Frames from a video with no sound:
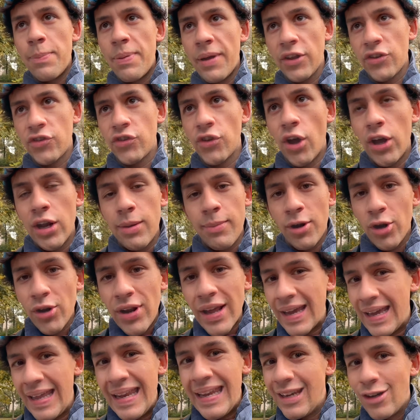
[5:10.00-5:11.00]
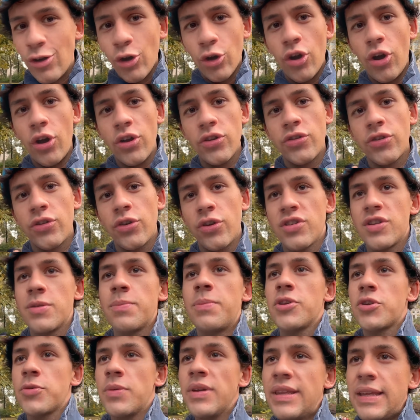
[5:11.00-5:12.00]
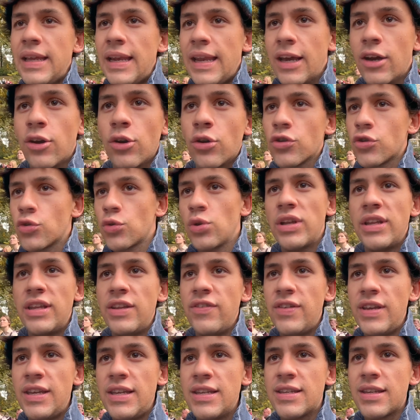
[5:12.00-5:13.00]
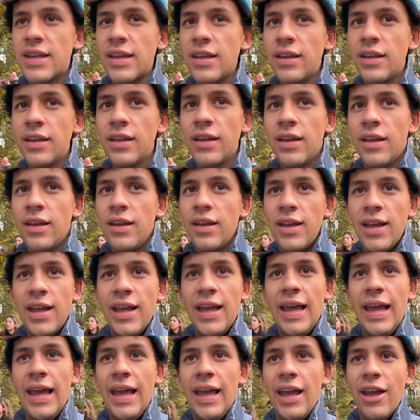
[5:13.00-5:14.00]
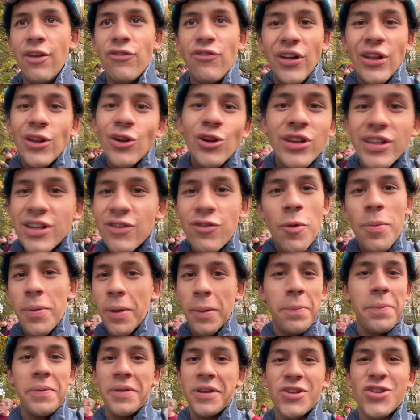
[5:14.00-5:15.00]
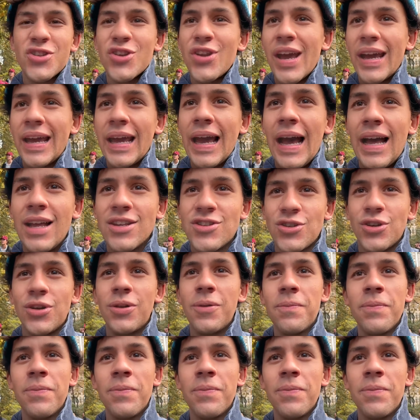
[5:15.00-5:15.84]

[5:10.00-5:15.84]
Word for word: persone, ma non è che li conoscono, semplicemente leggono sulle divise e fanno il tifo per persone a caso.